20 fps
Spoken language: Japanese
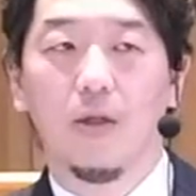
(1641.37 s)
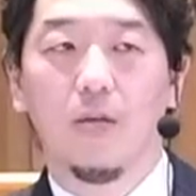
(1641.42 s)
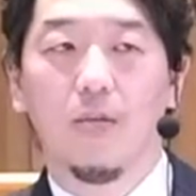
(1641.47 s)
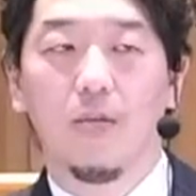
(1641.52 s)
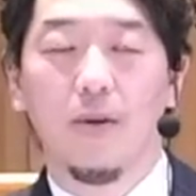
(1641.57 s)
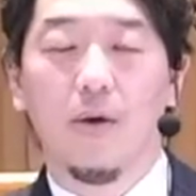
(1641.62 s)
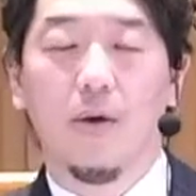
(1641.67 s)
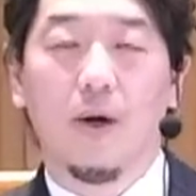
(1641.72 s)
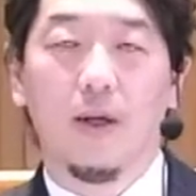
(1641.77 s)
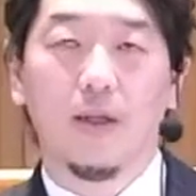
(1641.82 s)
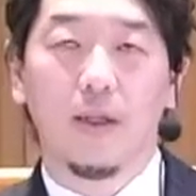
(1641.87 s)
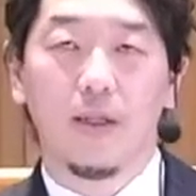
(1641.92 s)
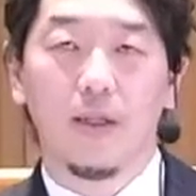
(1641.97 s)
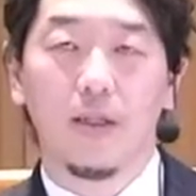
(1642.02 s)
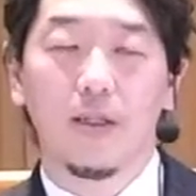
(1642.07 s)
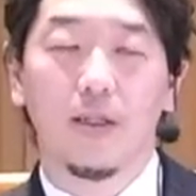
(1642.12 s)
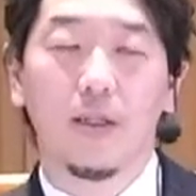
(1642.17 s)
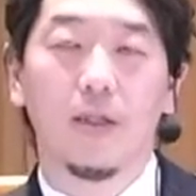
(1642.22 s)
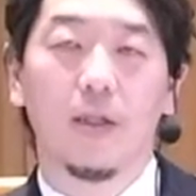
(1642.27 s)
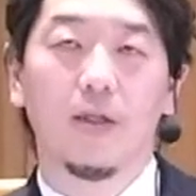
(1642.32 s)
目を離
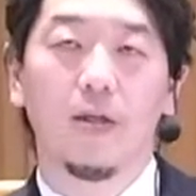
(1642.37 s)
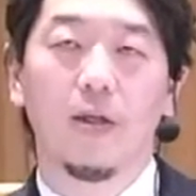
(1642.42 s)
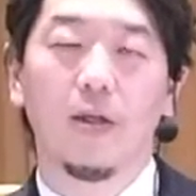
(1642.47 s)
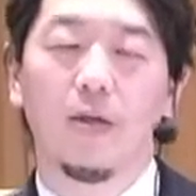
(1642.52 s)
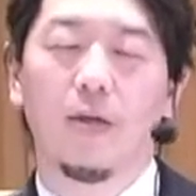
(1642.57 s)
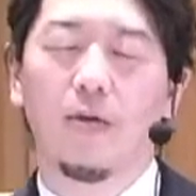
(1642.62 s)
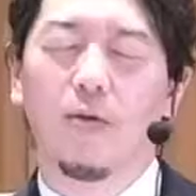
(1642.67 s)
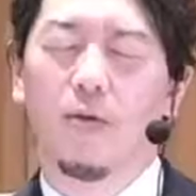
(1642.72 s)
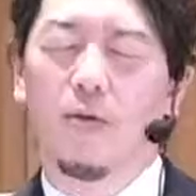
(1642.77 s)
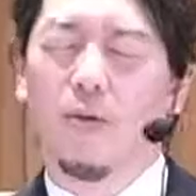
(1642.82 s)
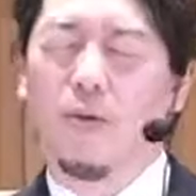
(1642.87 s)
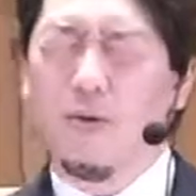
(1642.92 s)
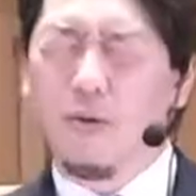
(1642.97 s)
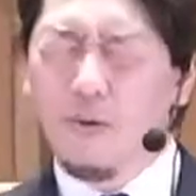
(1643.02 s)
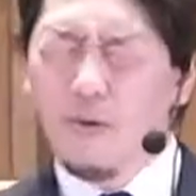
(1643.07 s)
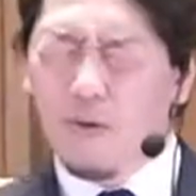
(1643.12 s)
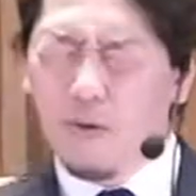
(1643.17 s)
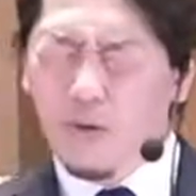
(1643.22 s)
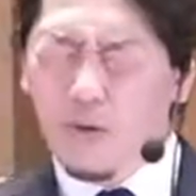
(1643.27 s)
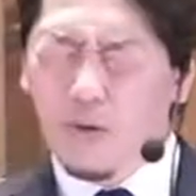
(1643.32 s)
さずいてくれてること
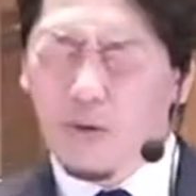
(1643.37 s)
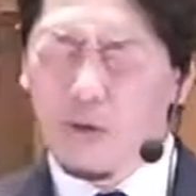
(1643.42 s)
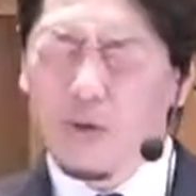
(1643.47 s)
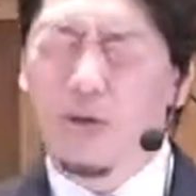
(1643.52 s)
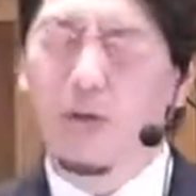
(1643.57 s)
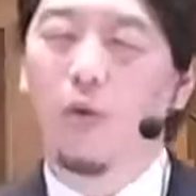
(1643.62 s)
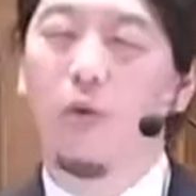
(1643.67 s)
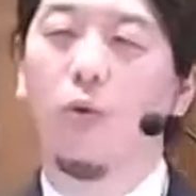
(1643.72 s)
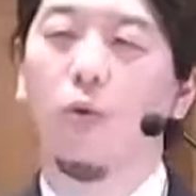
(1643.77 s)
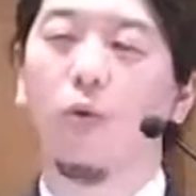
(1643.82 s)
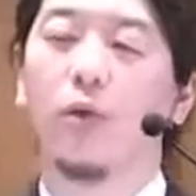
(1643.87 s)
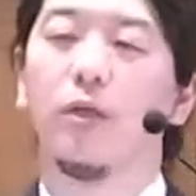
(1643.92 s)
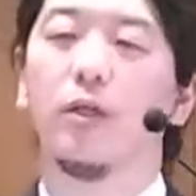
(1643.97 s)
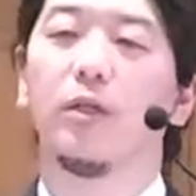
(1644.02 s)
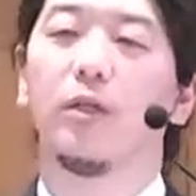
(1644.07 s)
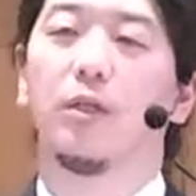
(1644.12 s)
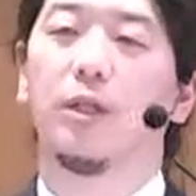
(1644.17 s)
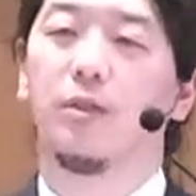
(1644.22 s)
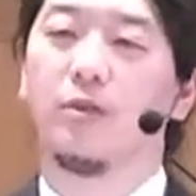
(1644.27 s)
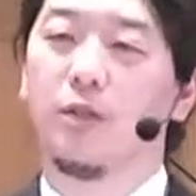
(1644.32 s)
本当に応
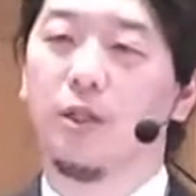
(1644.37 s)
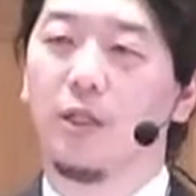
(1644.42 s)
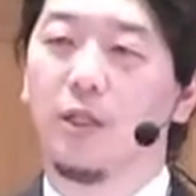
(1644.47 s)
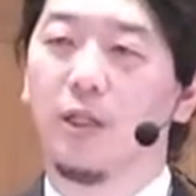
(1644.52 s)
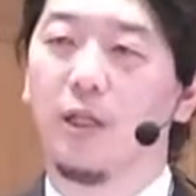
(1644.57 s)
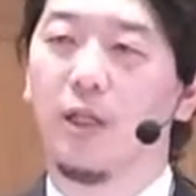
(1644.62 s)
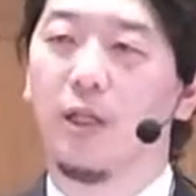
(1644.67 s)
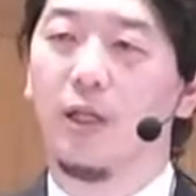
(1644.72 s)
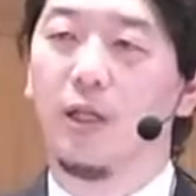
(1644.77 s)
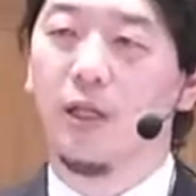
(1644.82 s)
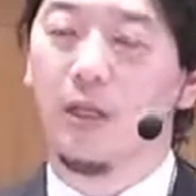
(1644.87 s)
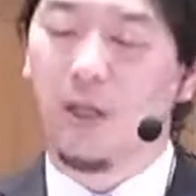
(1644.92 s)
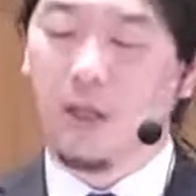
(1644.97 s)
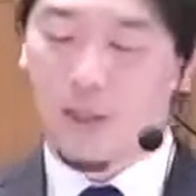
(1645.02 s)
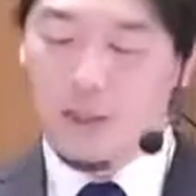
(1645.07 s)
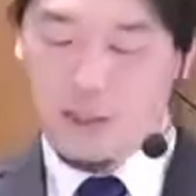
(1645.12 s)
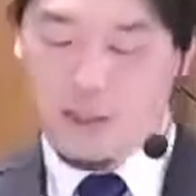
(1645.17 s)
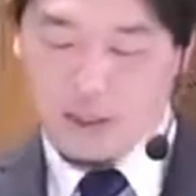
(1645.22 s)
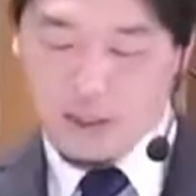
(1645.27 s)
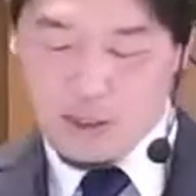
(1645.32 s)
援してるし
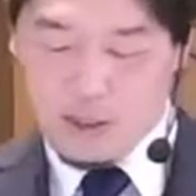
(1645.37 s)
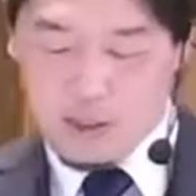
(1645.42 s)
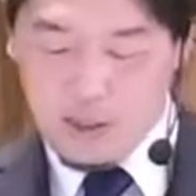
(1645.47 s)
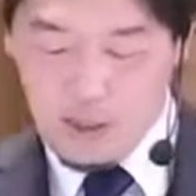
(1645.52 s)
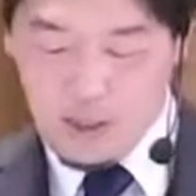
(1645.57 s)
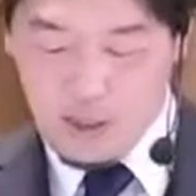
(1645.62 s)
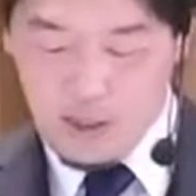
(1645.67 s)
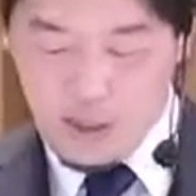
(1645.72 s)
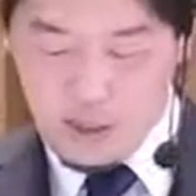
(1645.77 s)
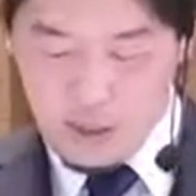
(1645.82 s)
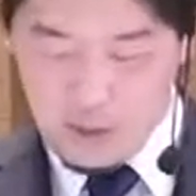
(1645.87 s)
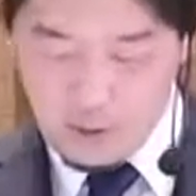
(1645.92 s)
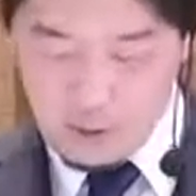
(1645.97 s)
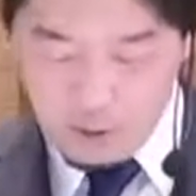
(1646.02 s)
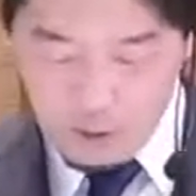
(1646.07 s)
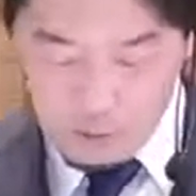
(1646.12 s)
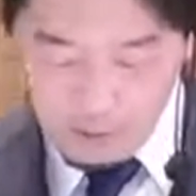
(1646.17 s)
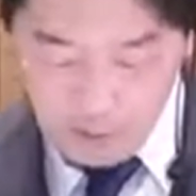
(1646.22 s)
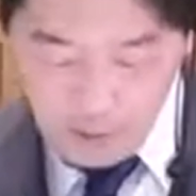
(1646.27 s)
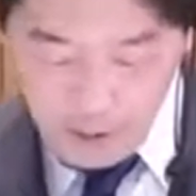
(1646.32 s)

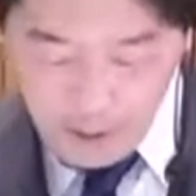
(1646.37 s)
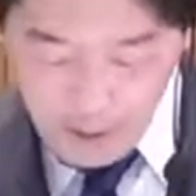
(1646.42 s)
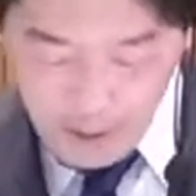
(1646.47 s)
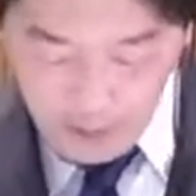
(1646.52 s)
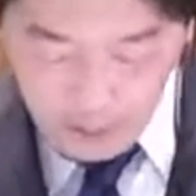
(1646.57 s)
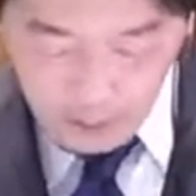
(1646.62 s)
それを願っ